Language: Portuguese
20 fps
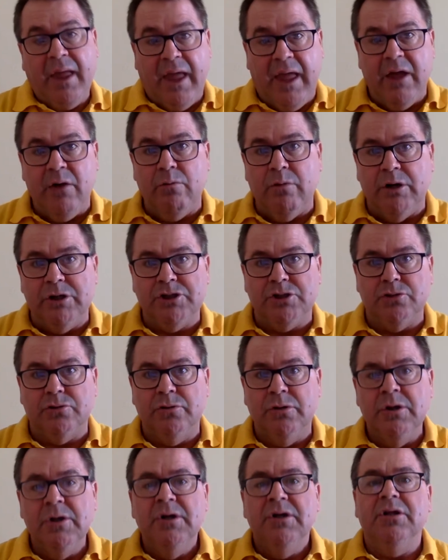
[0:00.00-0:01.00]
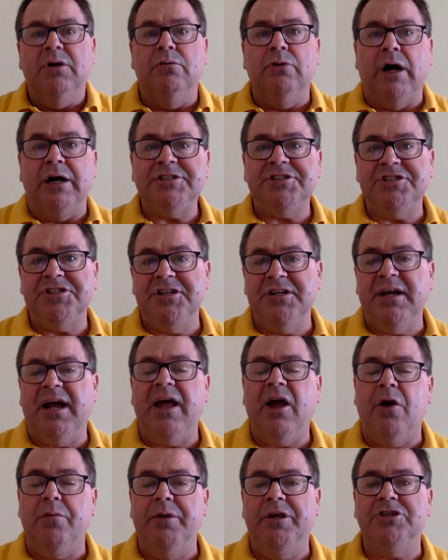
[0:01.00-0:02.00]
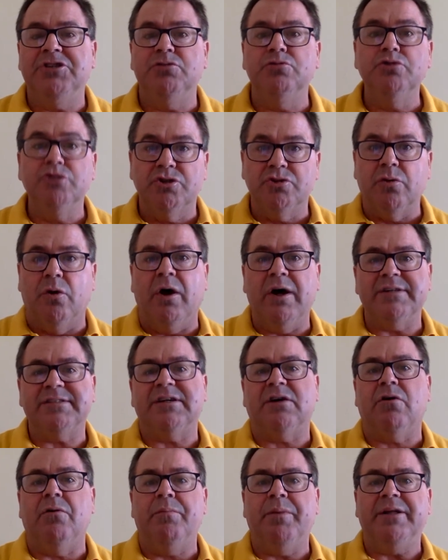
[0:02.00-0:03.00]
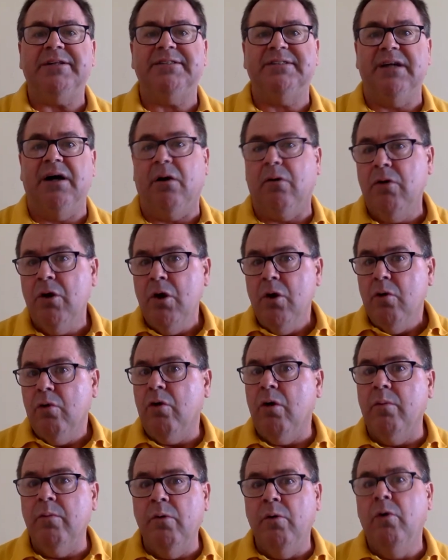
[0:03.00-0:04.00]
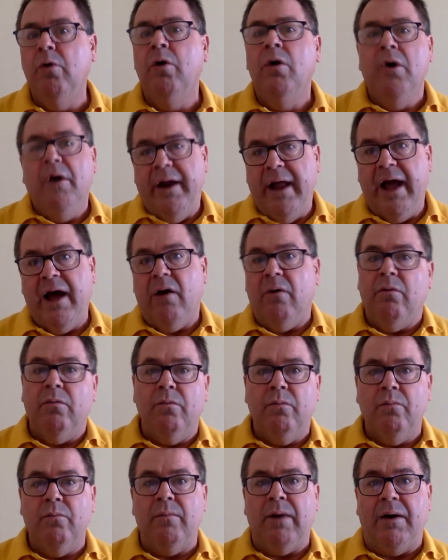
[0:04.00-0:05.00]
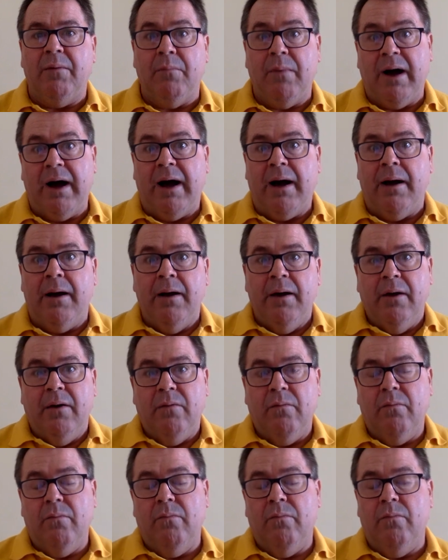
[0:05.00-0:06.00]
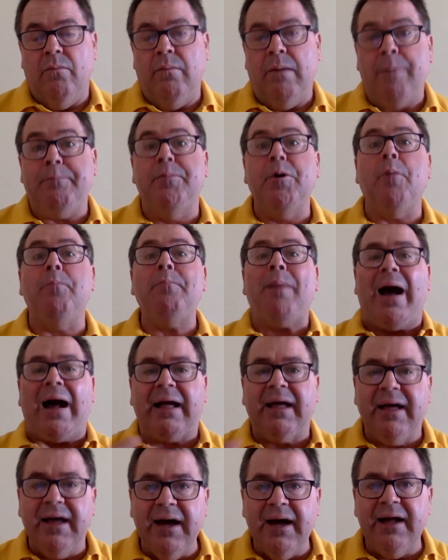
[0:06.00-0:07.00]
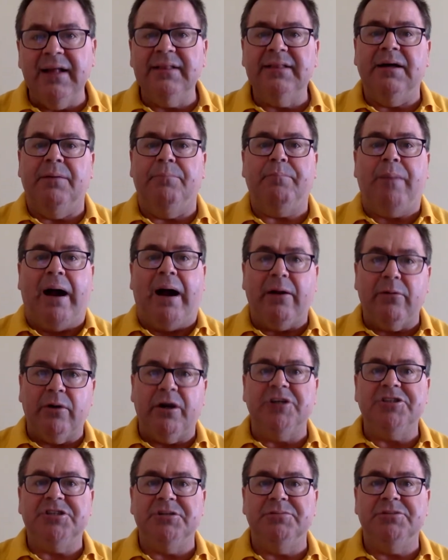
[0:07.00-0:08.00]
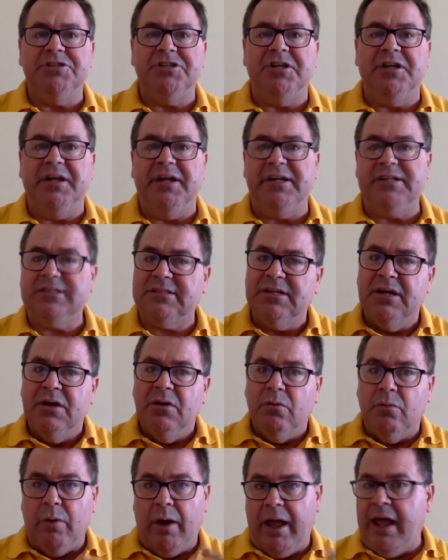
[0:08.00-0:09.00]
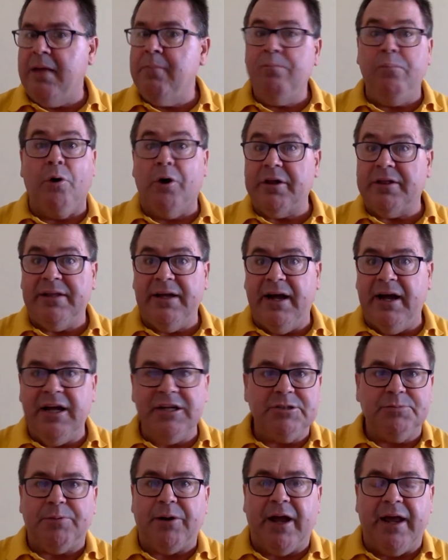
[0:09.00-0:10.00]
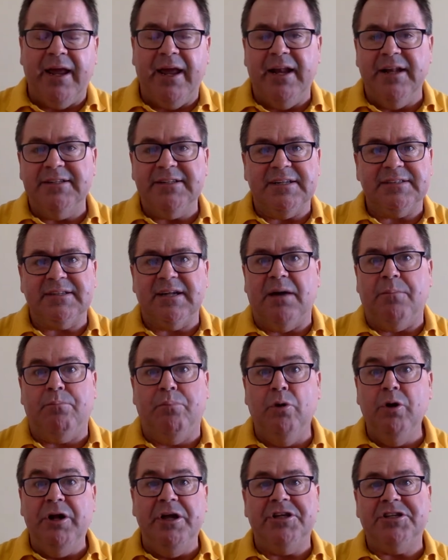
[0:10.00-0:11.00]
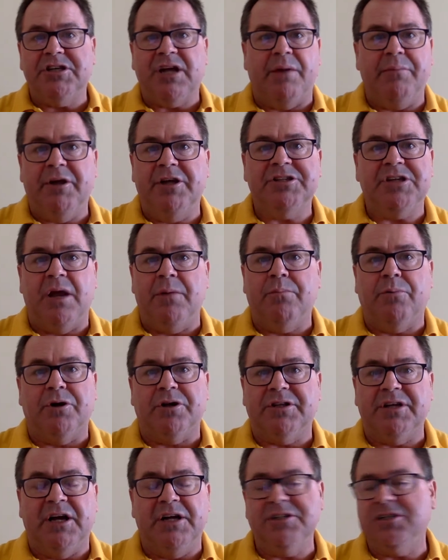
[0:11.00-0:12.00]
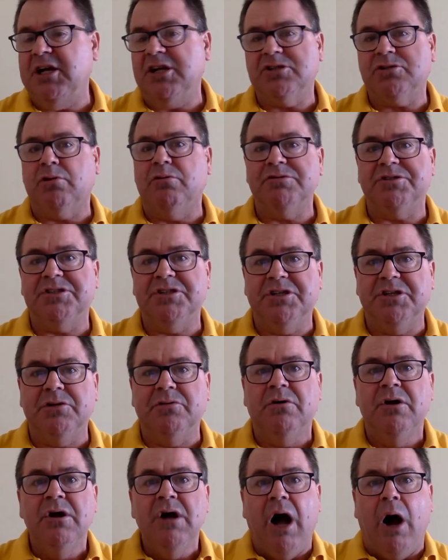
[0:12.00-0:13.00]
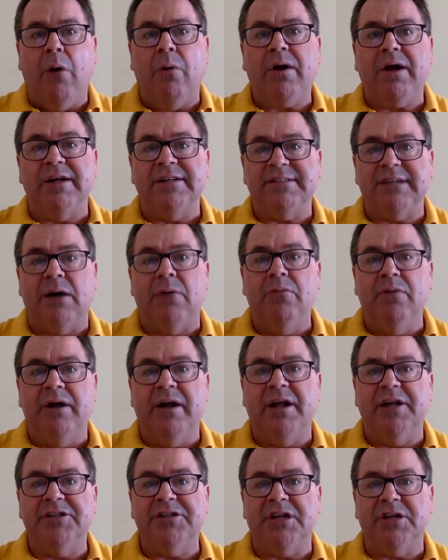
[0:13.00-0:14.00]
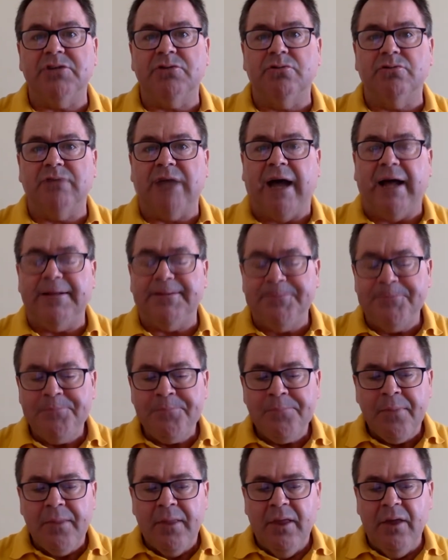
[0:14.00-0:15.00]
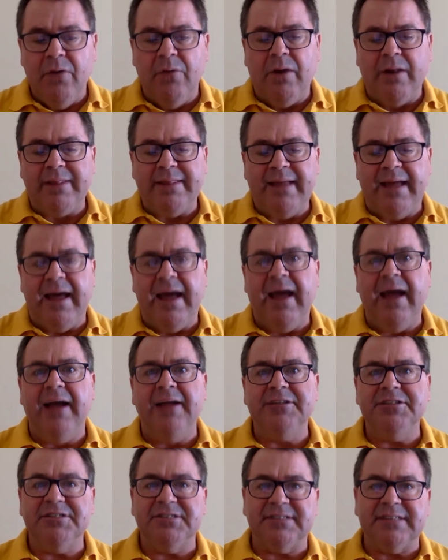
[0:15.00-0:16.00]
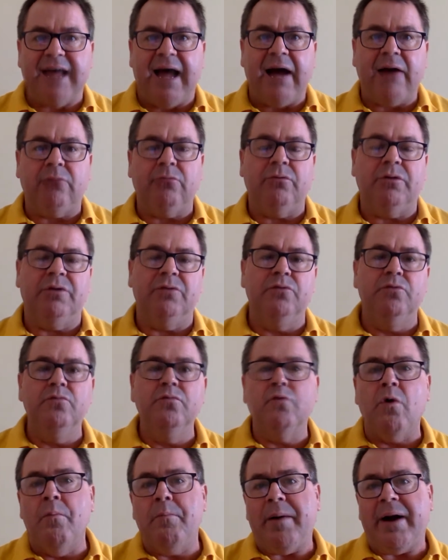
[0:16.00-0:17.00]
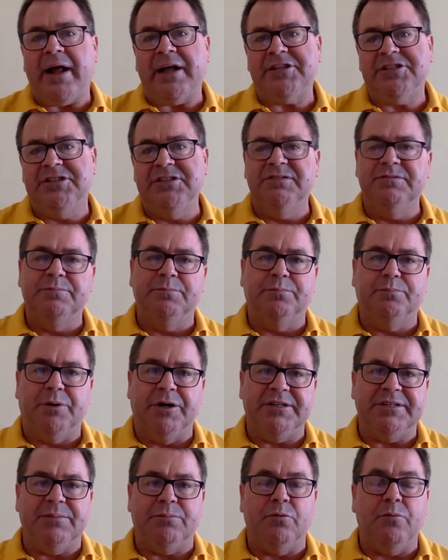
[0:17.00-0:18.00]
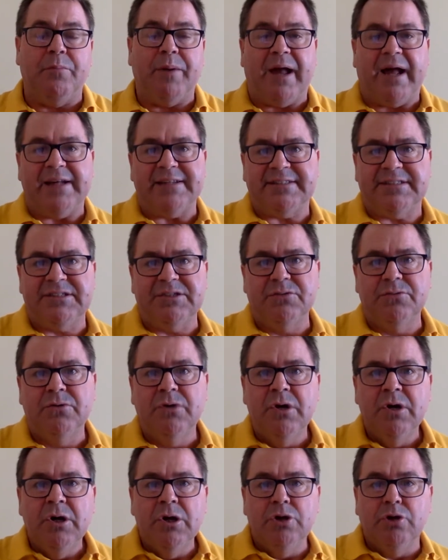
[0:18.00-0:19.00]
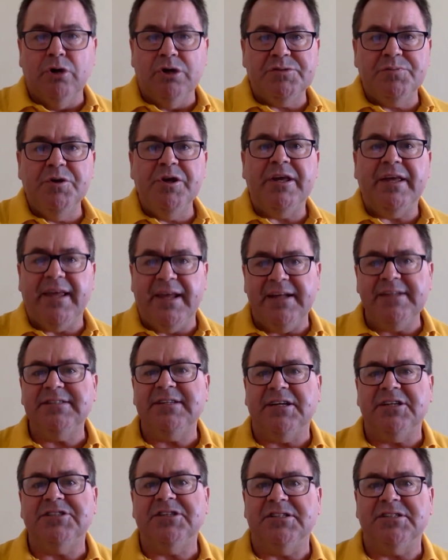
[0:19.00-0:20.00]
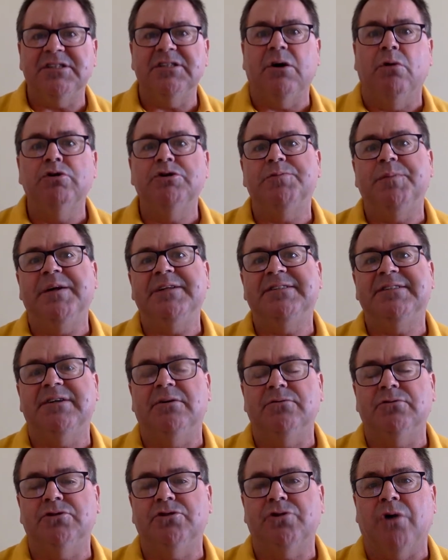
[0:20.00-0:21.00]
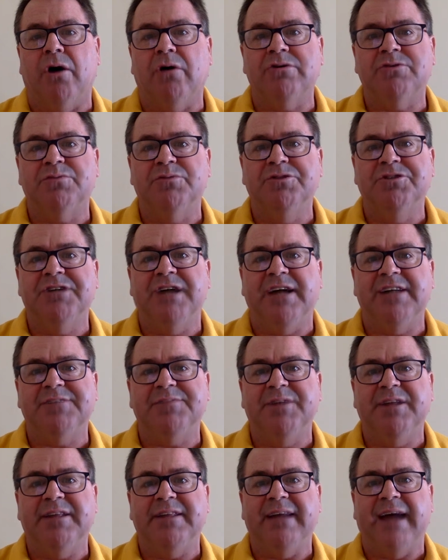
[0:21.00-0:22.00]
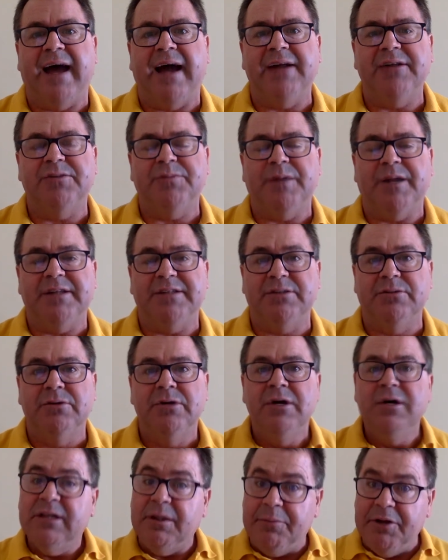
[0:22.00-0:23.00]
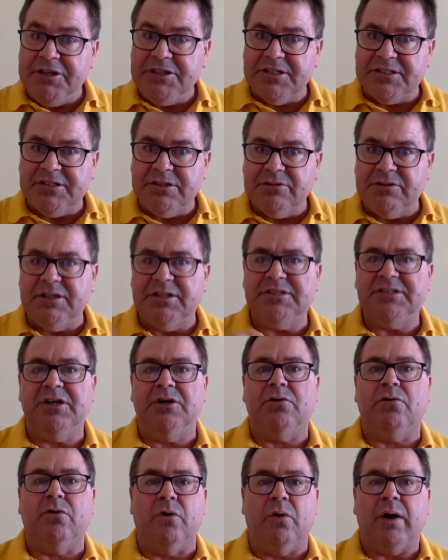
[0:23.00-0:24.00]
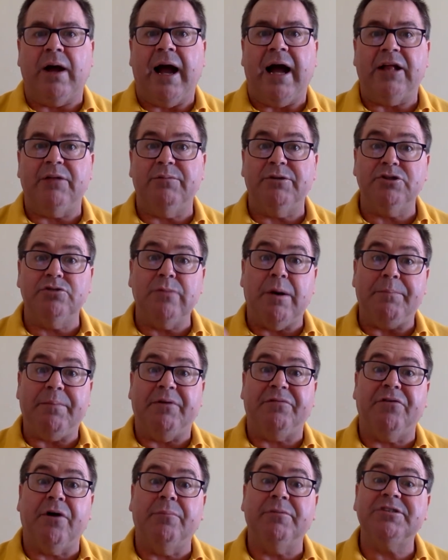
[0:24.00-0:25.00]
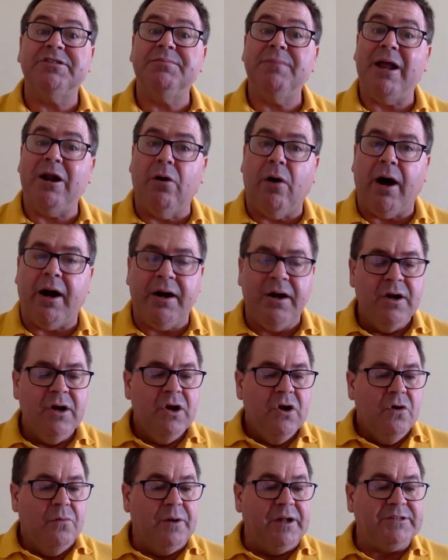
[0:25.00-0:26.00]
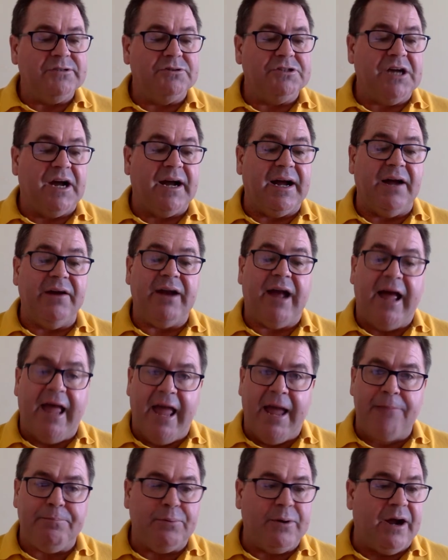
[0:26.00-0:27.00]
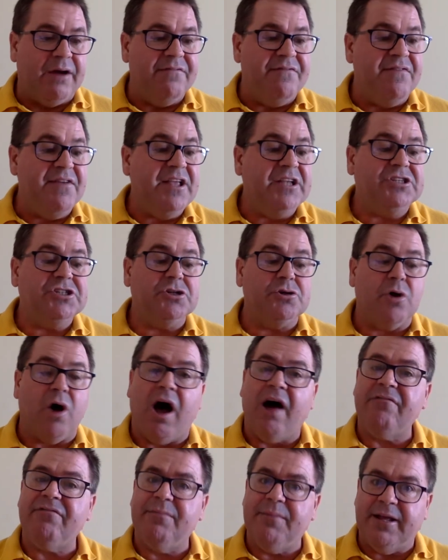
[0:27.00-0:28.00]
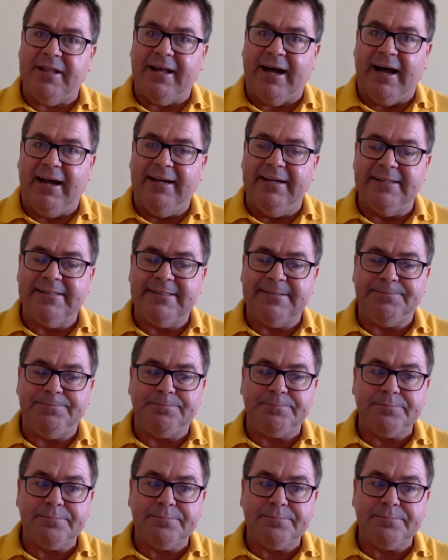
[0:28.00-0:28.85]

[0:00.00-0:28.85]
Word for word: em Guangzhou. Então a China realmente usou essa competição como né, uma, uma uma propaganda para o regime chinês, é importante para eles, essa politicamente é importante, e eles conseguiram alcançar um grande resultado. Eu até destaco num comparativo, por exemplo, o Brasil 2015, que tinha sido a última edição dos Jogos Mundiais Militares, o Brasil também tinha sido terceiro colocado, mas numa performance melhor. O Brasil tinha ganho na época 29 medalhas.